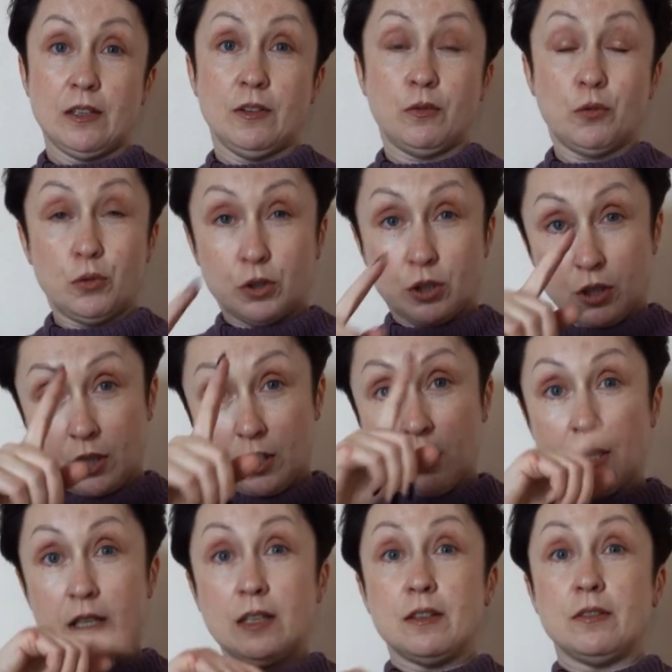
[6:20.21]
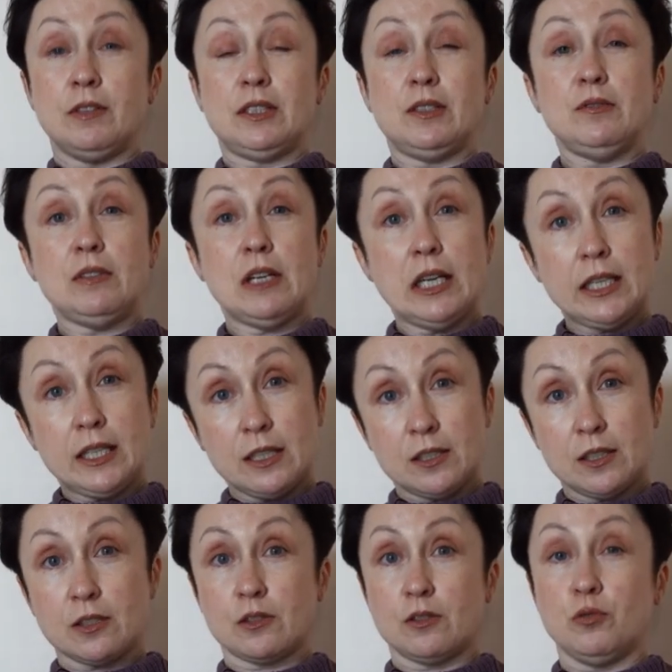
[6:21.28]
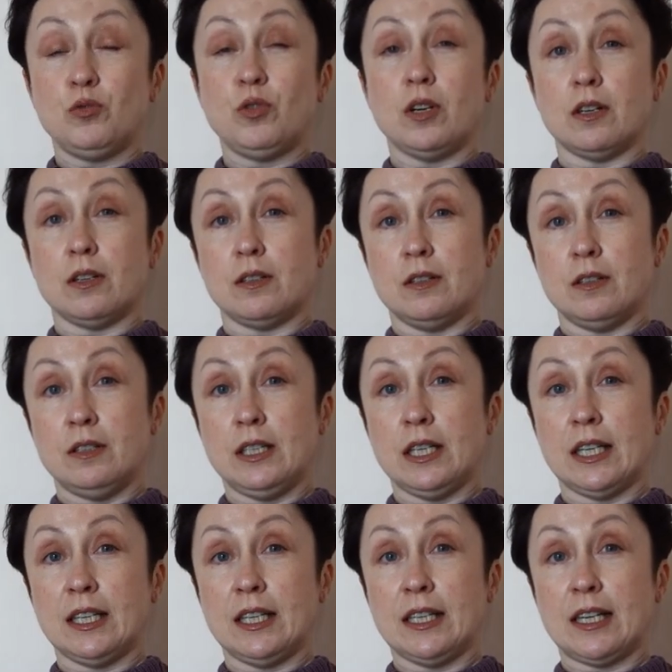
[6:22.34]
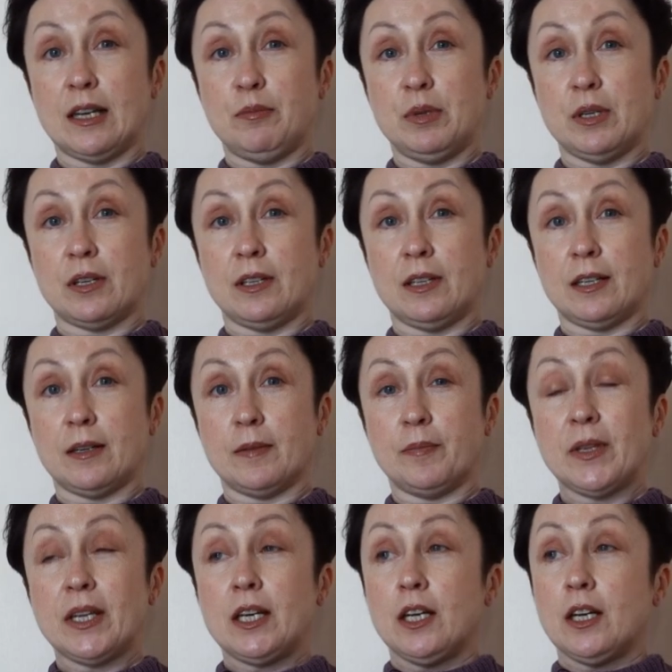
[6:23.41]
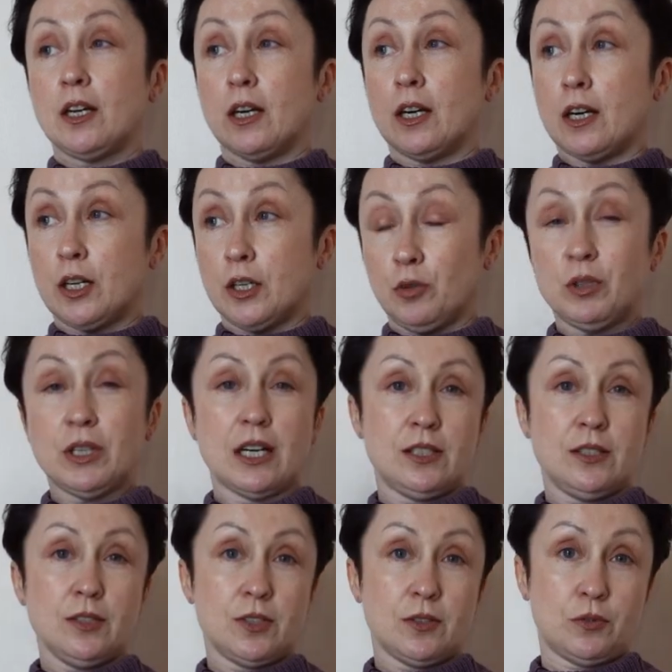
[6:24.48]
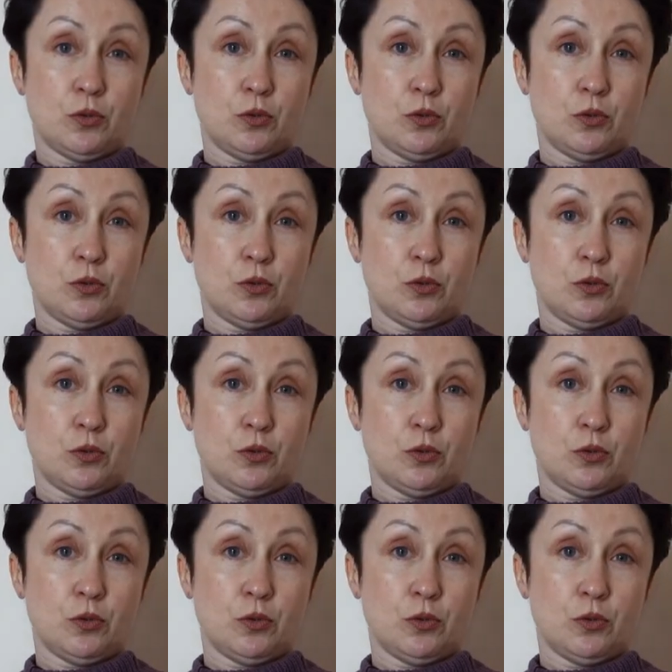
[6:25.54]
Вот, и в этом великая заслуга Николая Коперника. А, и он родился в